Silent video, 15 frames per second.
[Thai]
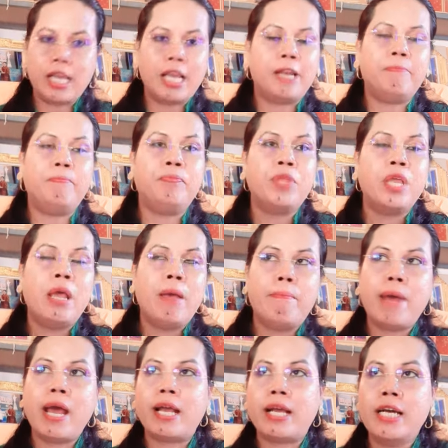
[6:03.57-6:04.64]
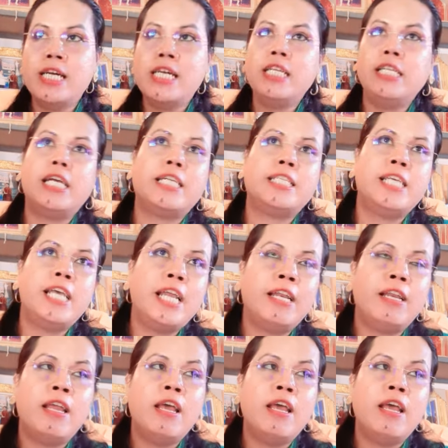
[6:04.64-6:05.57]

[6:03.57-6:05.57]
นมากขึ้น อย่างเช่น